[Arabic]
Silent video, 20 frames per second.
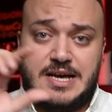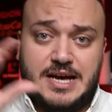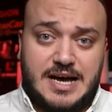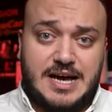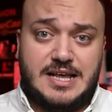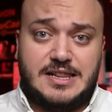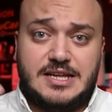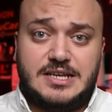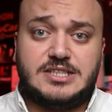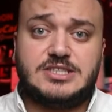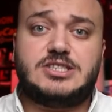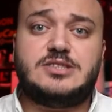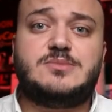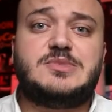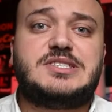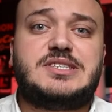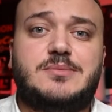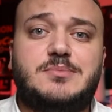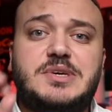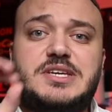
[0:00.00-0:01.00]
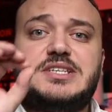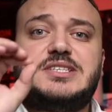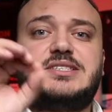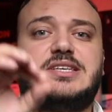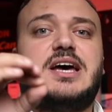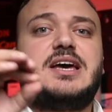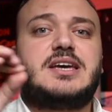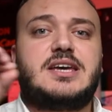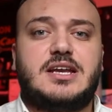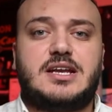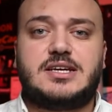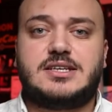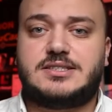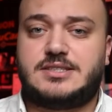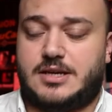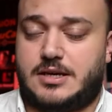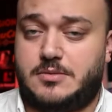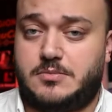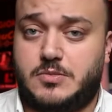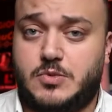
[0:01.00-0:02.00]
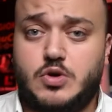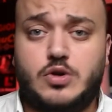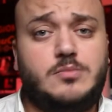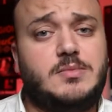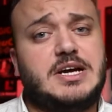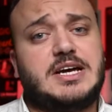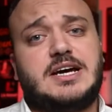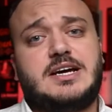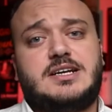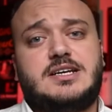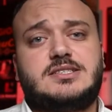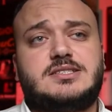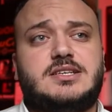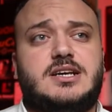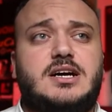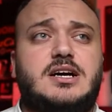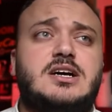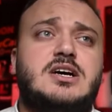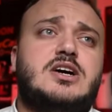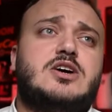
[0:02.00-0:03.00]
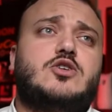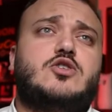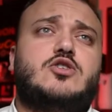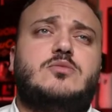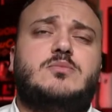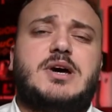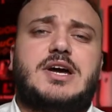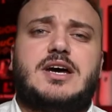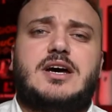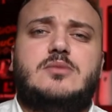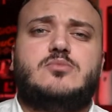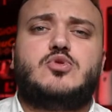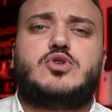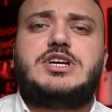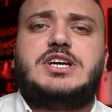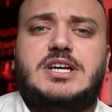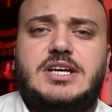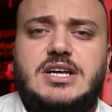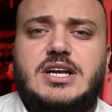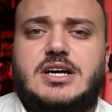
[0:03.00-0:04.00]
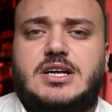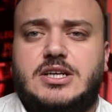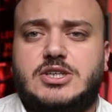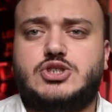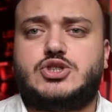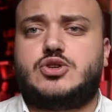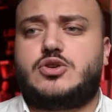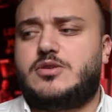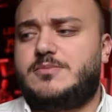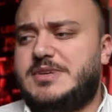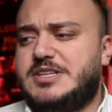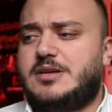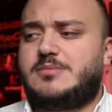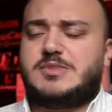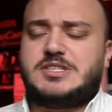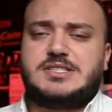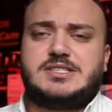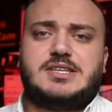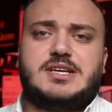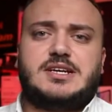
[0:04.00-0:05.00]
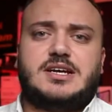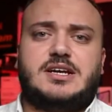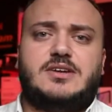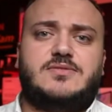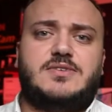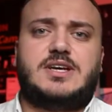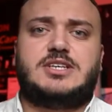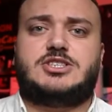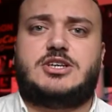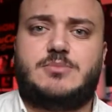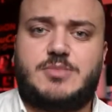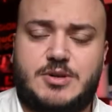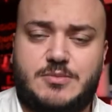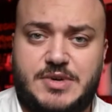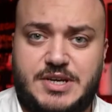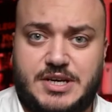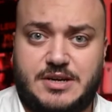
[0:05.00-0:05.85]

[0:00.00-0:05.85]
هذا الاشي بنسميه ريسايكلينج تايم كل ما كان اسرع كل ما كان مريح لك للشغل بدل ما تستنى على الفلاش عبين ما